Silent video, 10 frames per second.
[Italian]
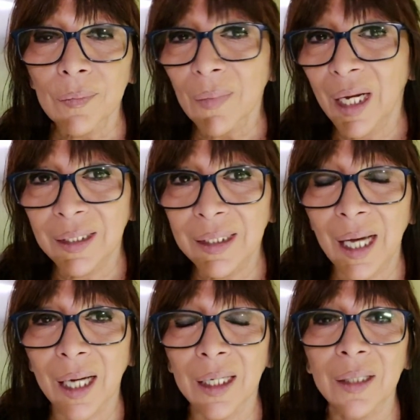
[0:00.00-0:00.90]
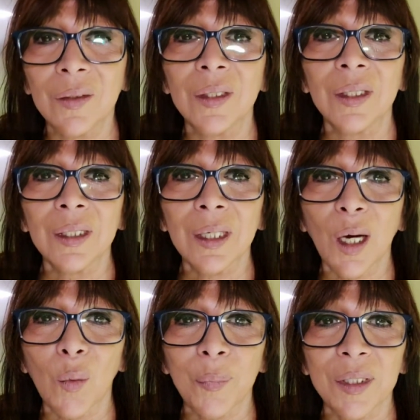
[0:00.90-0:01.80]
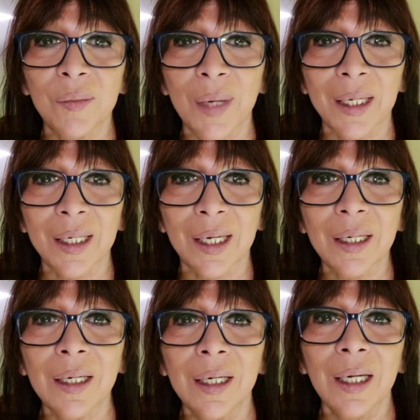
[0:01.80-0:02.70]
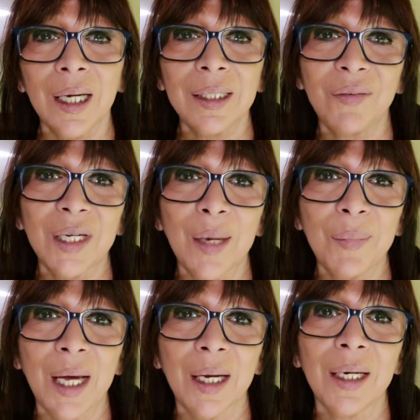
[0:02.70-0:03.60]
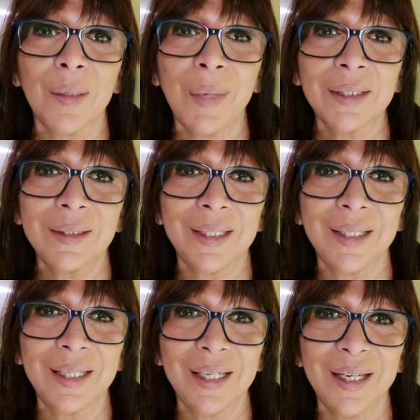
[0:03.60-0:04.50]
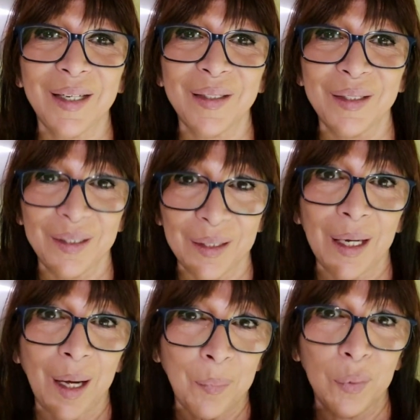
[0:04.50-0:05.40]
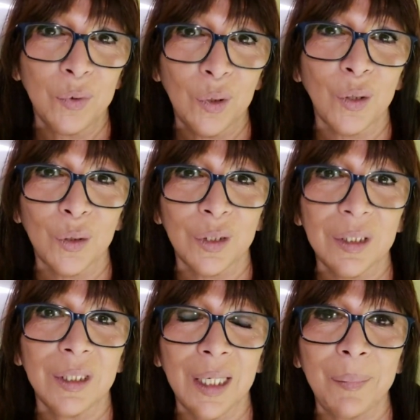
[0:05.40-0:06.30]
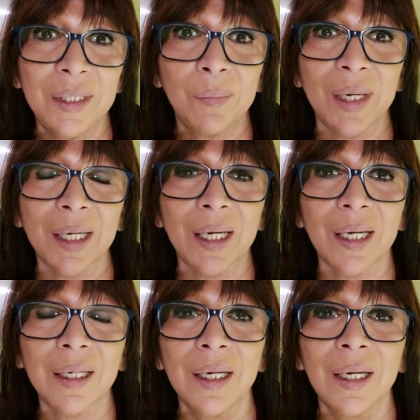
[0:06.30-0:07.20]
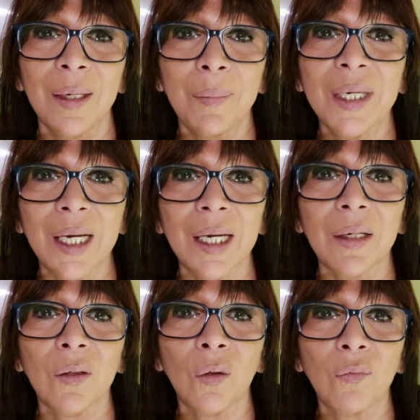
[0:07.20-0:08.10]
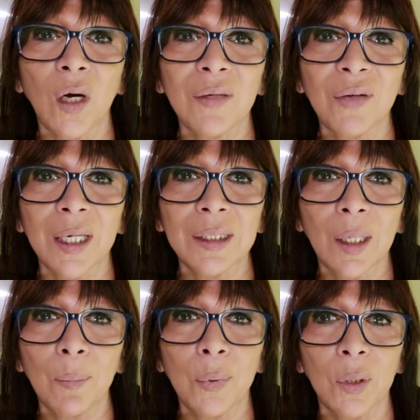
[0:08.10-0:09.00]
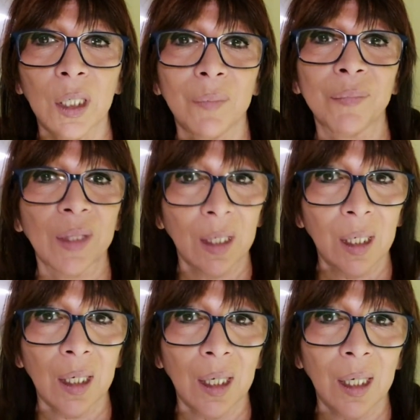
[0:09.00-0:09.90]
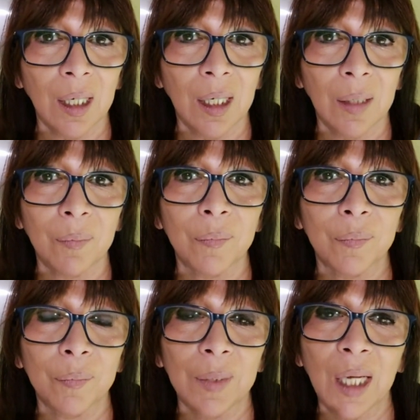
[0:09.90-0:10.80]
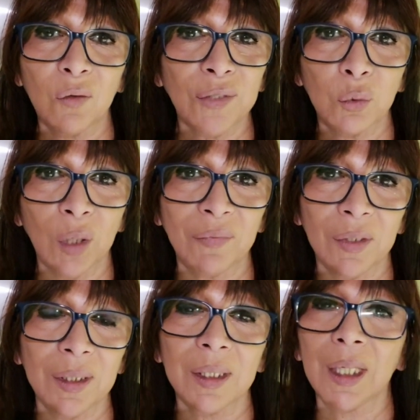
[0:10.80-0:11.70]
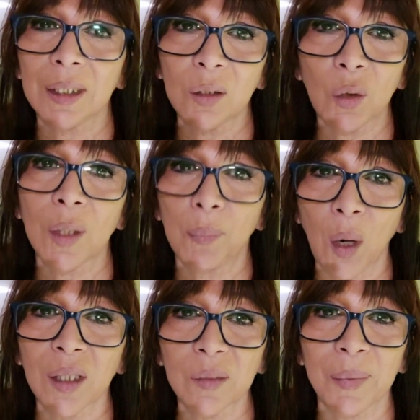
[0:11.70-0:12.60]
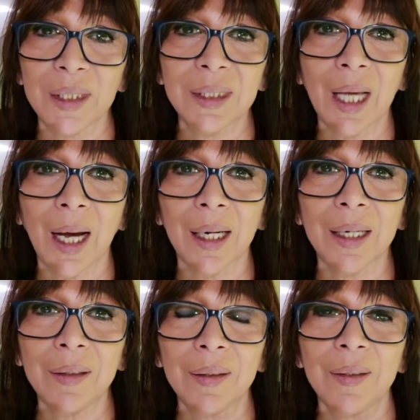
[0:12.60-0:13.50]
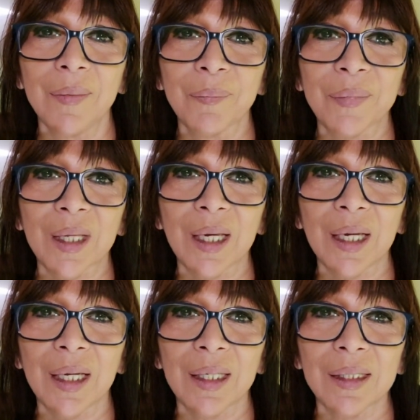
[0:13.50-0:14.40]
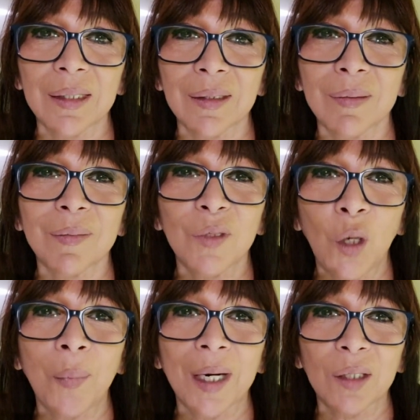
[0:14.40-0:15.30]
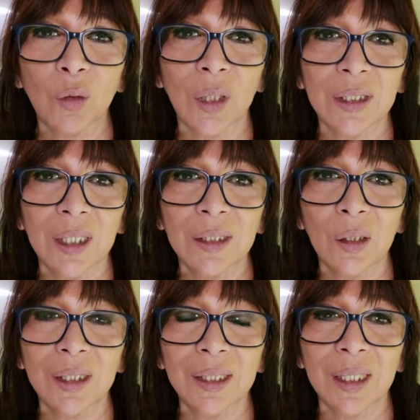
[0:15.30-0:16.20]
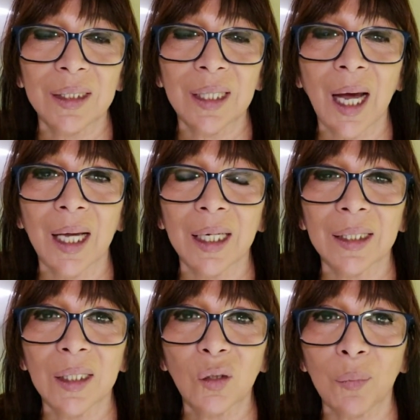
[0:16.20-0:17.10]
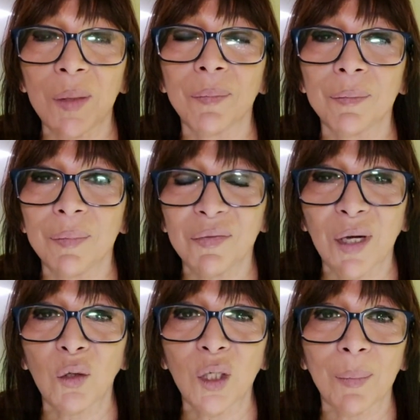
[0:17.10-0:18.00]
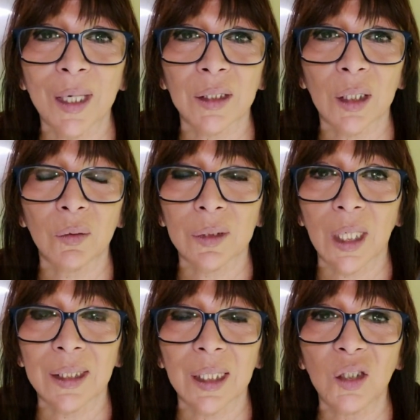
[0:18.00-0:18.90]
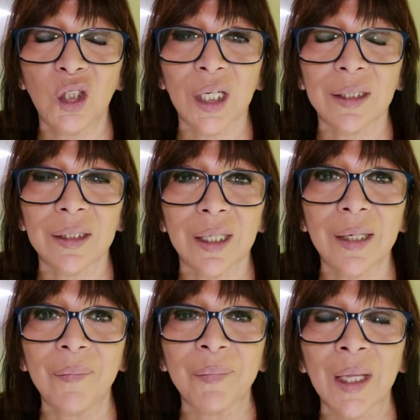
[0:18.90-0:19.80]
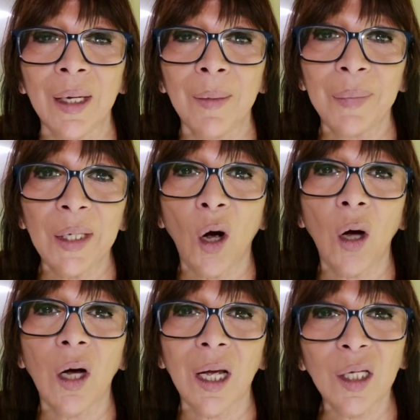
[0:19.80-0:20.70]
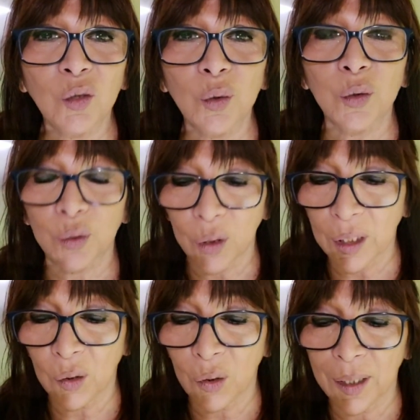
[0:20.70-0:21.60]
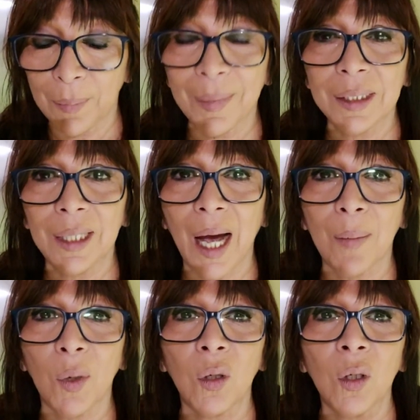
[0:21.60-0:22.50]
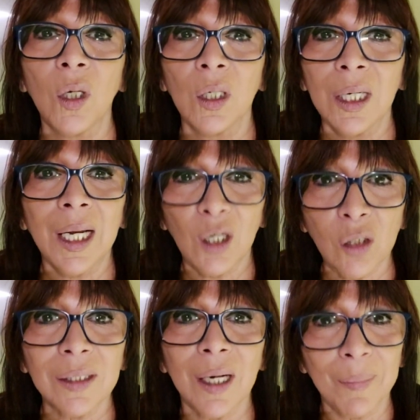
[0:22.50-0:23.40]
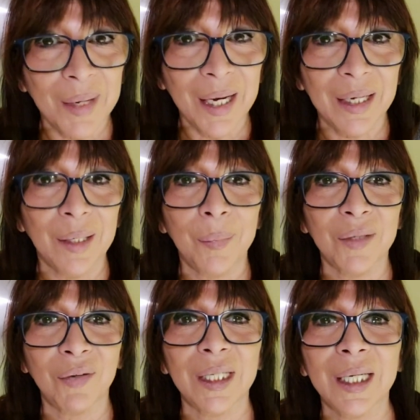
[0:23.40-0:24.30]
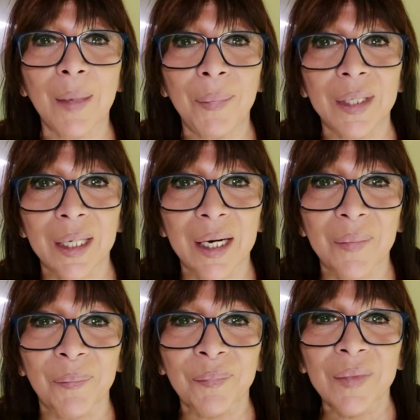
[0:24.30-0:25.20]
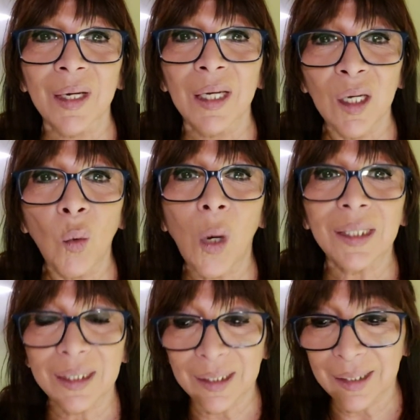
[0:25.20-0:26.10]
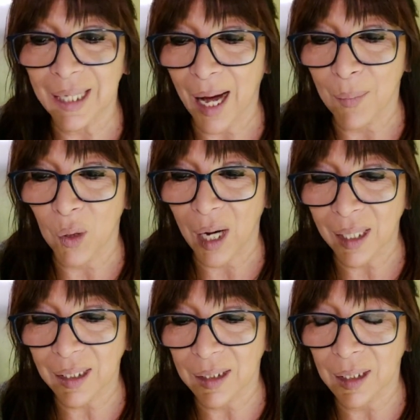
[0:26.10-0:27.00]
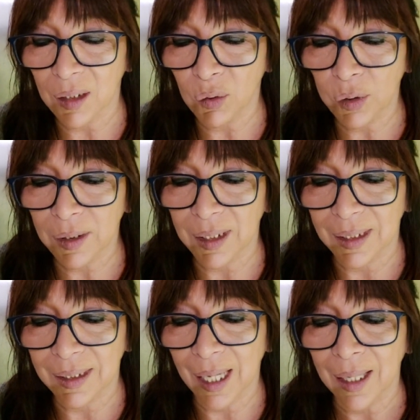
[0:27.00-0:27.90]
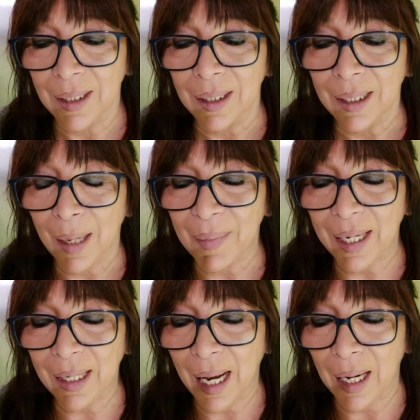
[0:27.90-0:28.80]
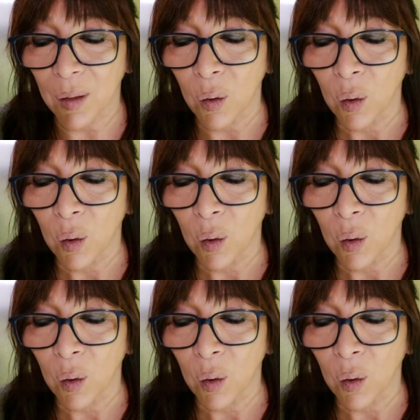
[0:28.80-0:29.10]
anziana che ha un peacemaker e deve cambiare le batterie appunto del peacemaker perché non vuole fare il tampone. E, ehm, le hanno fatto una visita, hanno detto che può aspettare eh, io ho parlato con la direzione sanitaria, adesso mi, mi fanno chiamare dal, dal, dirigente, però è giusto che noi mandiamo la nostra mail per fargli capire in quanti siamo a chiedere giustizia. La mail è